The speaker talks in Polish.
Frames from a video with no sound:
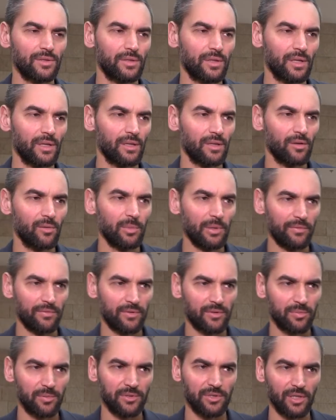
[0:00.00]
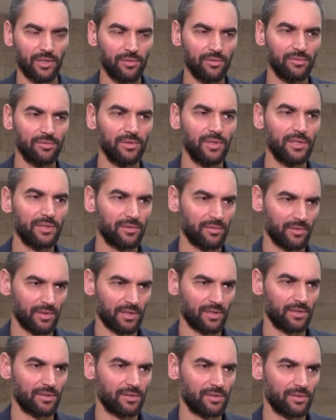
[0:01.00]
te objawy szpiczaku nie są
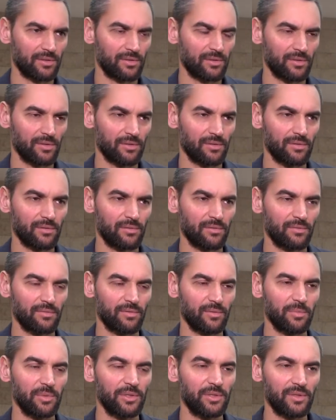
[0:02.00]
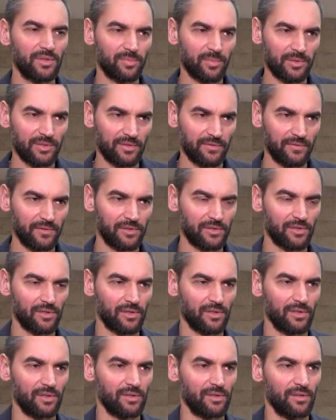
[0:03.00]
jakieś y, wybitnie
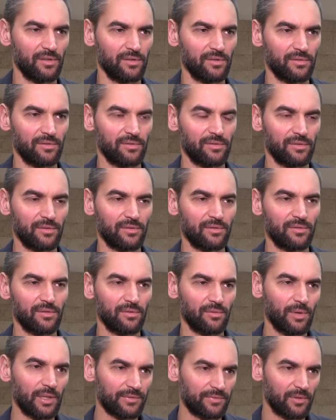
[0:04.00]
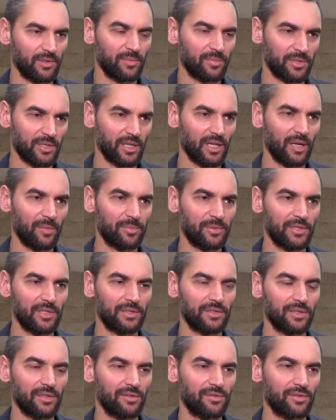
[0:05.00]
specyficzne, ale to, to łatwo je przegapić,
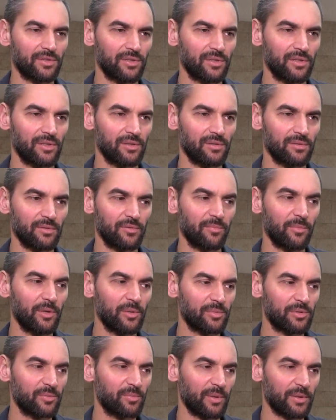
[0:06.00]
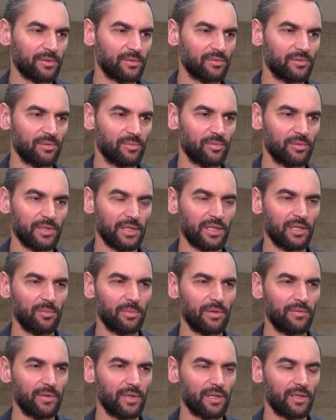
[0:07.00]
dlatego że no w moim przypadku to były takie
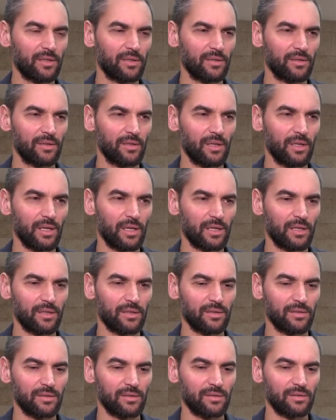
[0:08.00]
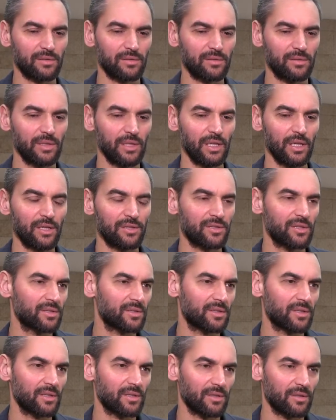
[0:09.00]
objawy jak, y,
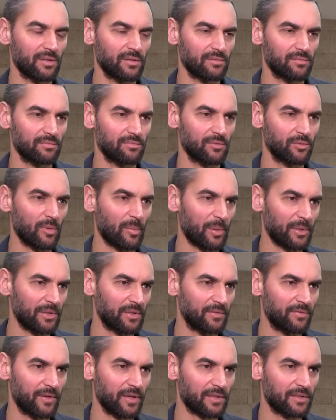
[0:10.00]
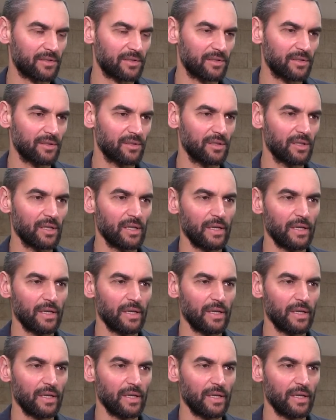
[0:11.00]
częste łapanie infekcji,